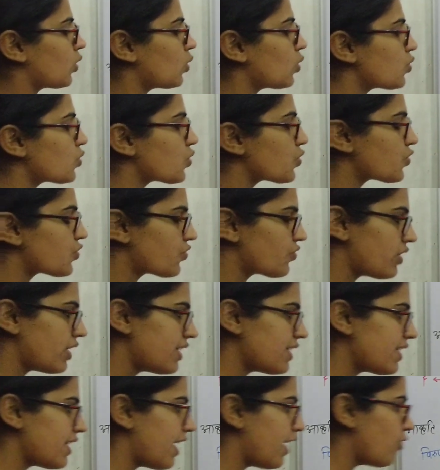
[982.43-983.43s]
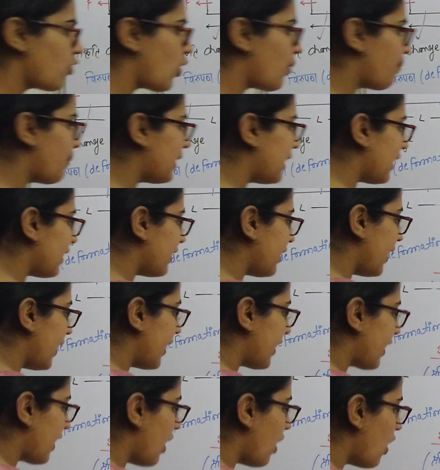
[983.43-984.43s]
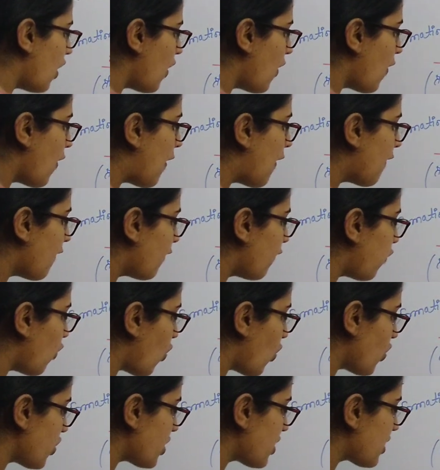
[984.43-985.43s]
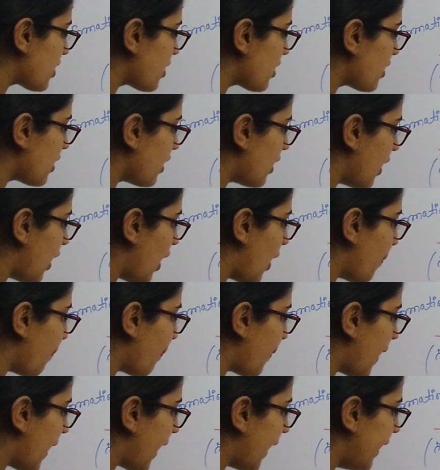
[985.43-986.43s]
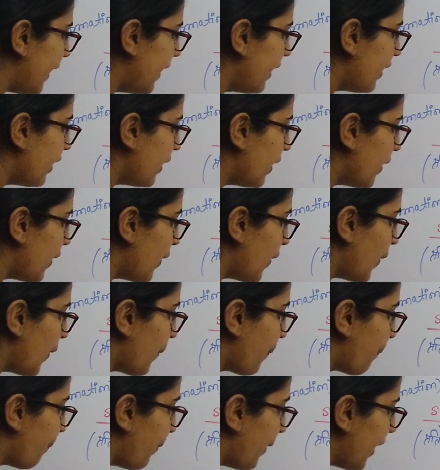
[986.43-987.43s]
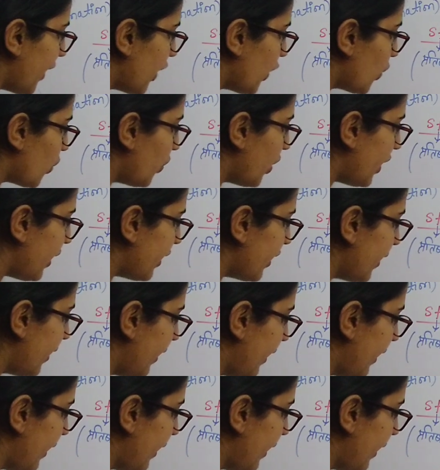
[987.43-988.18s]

तो जो स्ट्रेस है वो अब बताता है क्या फोर्स अप्लाइड पर यूनिट